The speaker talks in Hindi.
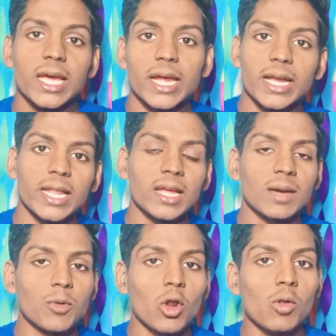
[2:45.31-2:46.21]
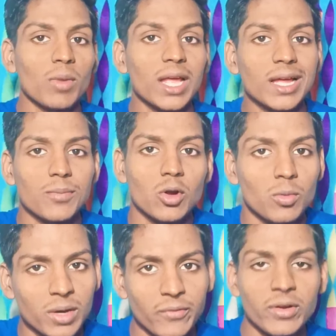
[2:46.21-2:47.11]
हीटिंग का प्रॉब्लम लेग का प्रॉब्लम
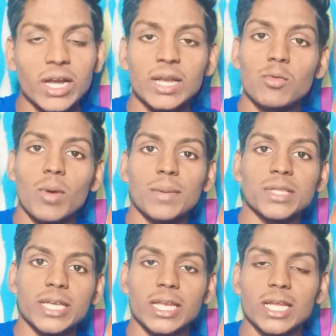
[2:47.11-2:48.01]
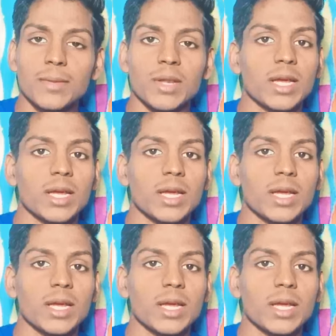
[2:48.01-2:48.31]
डेफिनेटली मोबाइल में देखने के लिए